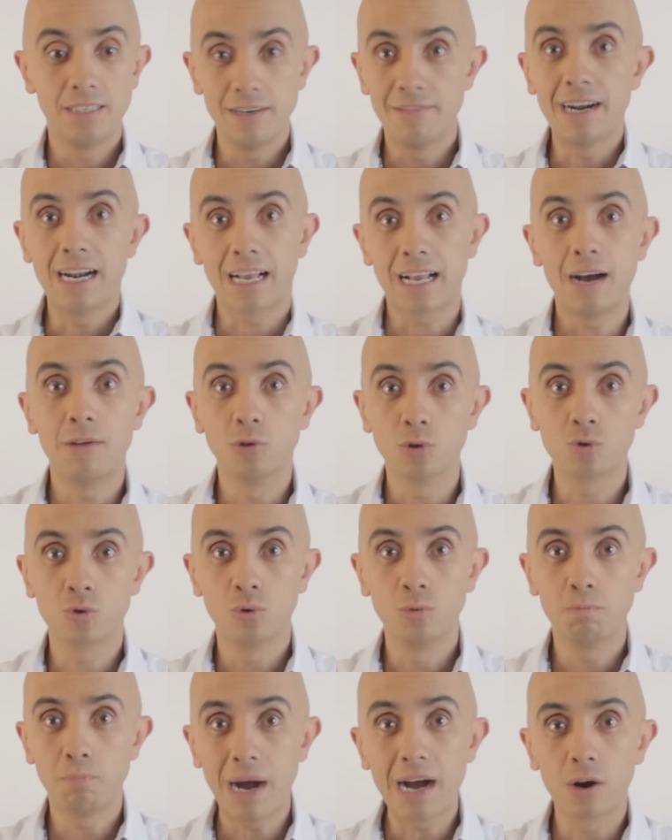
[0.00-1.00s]
llevar a cabo
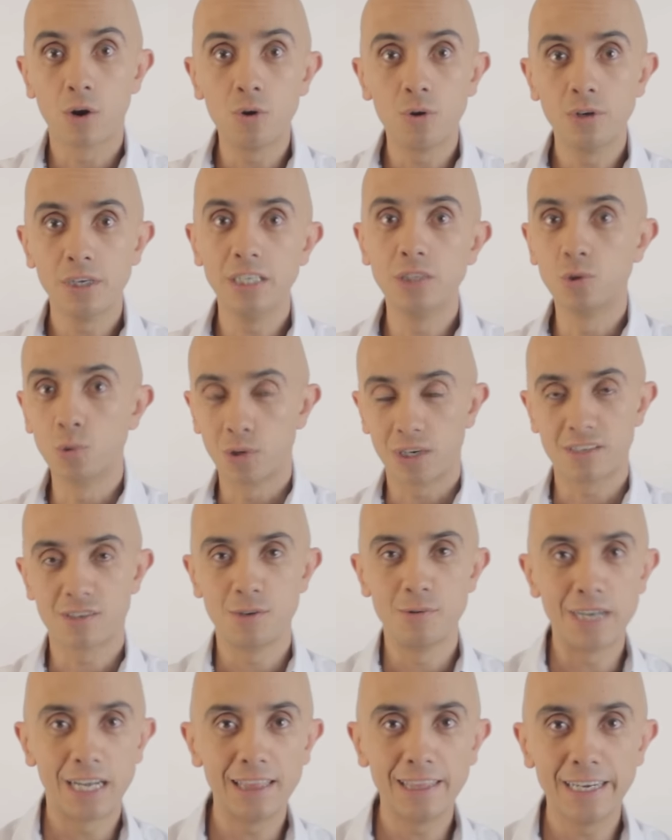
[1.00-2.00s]
su pago y tú
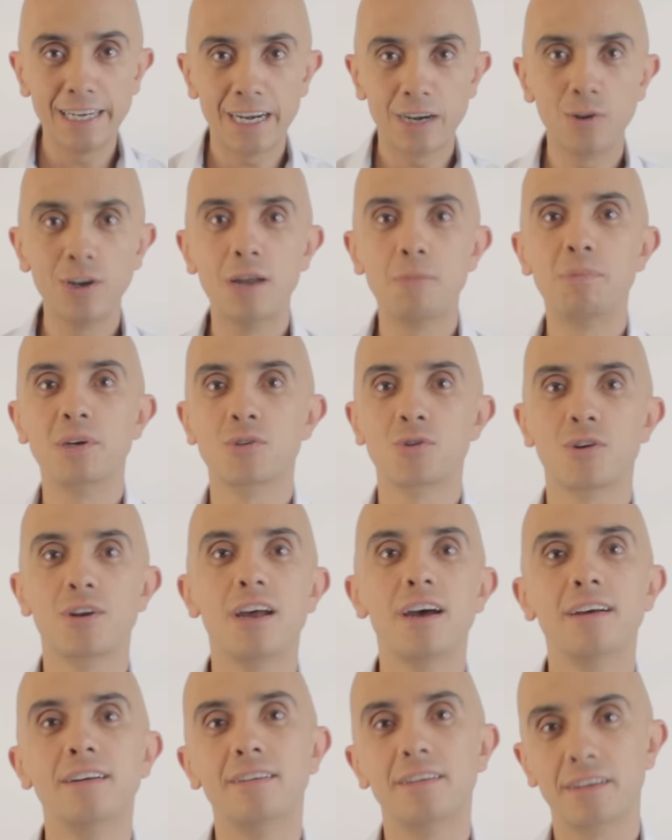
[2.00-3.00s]
recibir el dinero y la
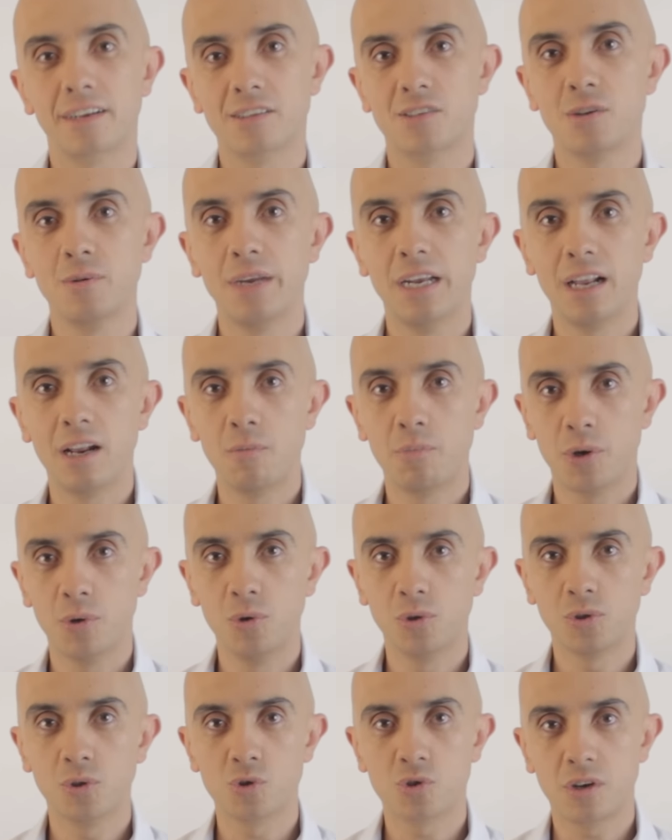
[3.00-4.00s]
persona recibir el
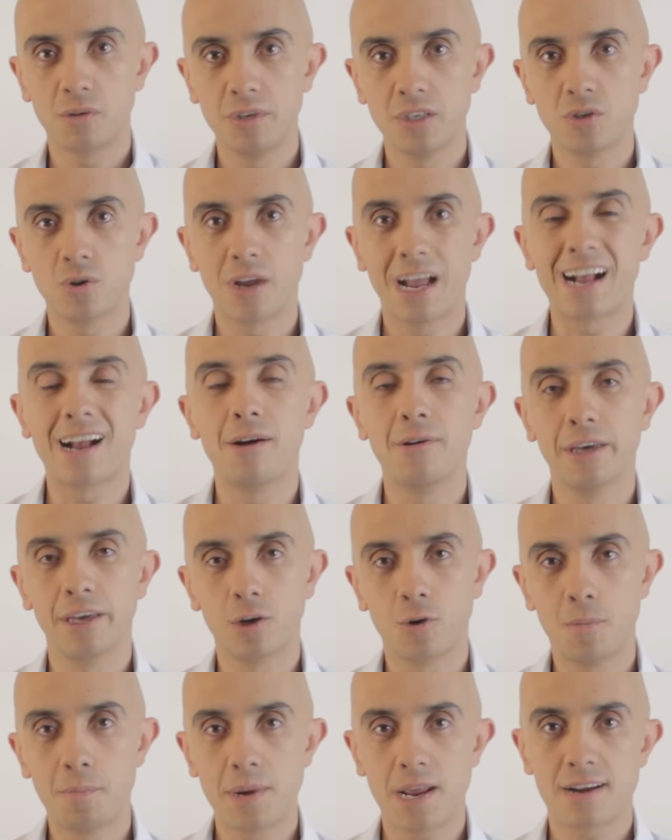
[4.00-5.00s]
producto o servicio que acaba
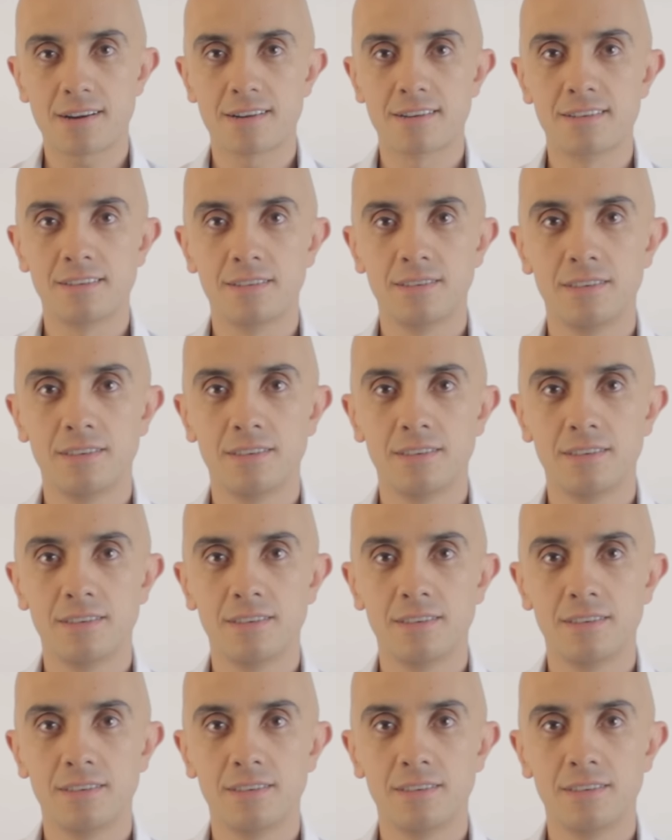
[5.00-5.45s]
de comprar.